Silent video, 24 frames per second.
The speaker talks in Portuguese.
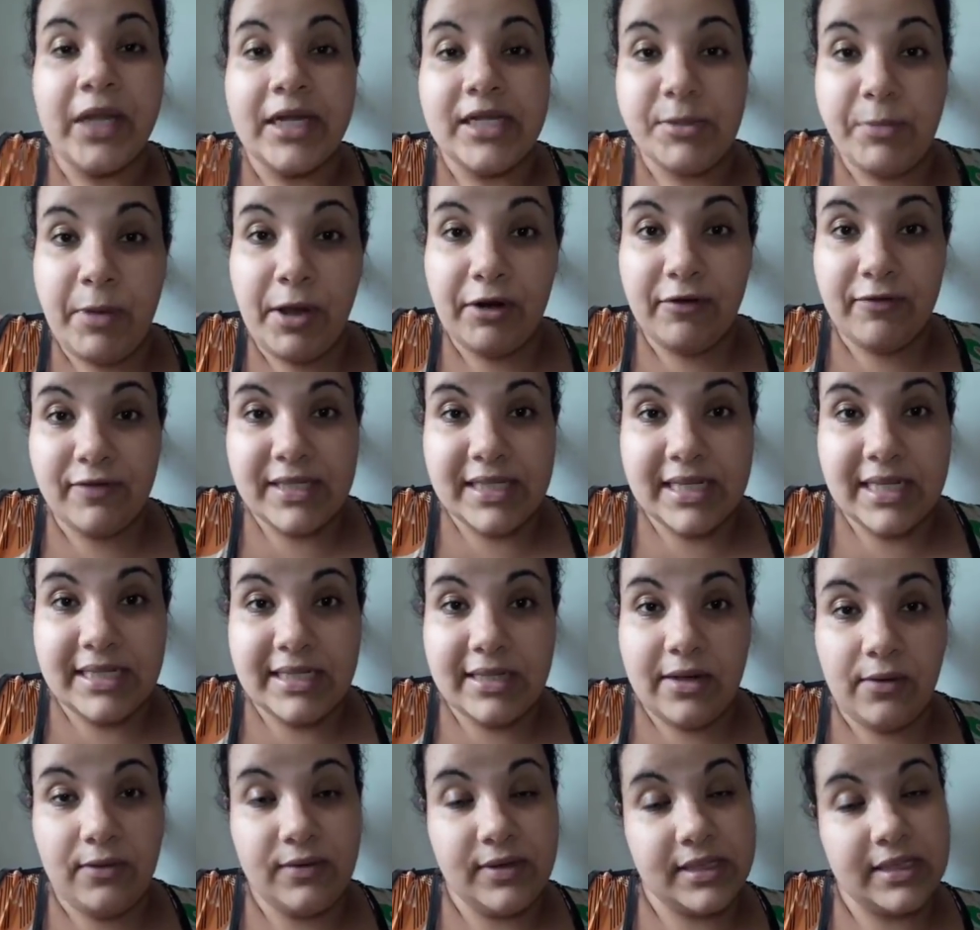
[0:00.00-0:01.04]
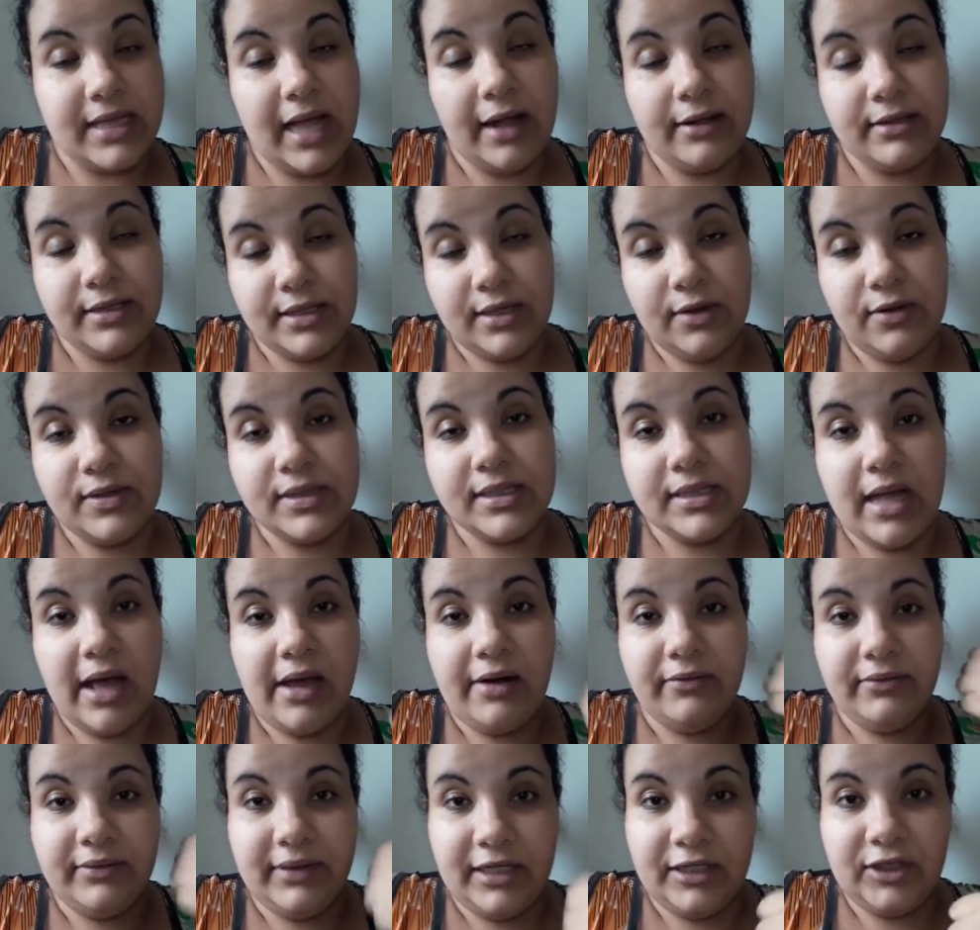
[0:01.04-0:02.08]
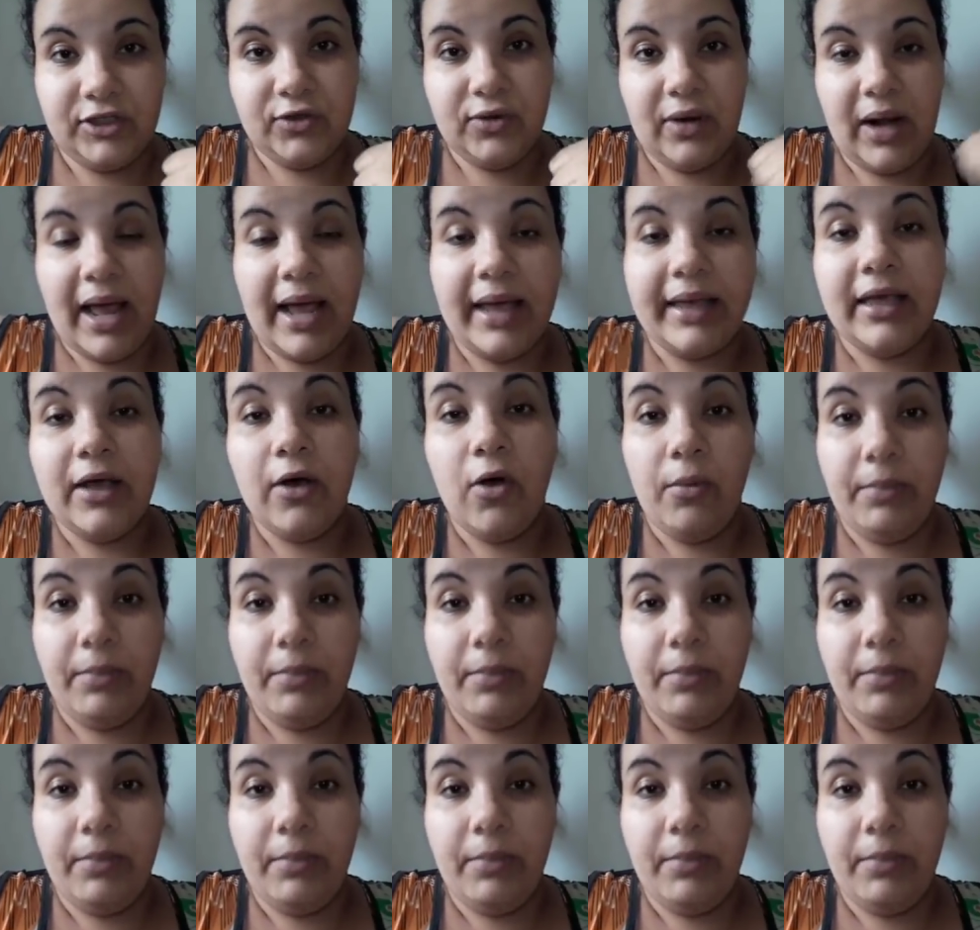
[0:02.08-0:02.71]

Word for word: Espero que vocês tenham gostado. Se gostaram, deixa o like,